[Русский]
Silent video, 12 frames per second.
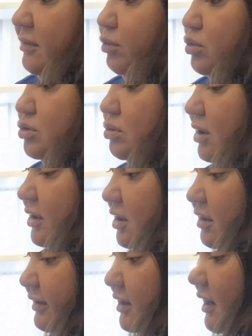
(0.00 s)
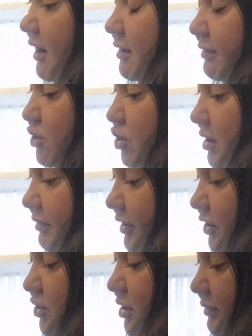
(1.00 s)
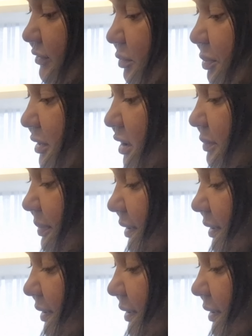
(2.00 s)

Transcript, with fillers: Воздуха не хватает. Вчера вечером выпила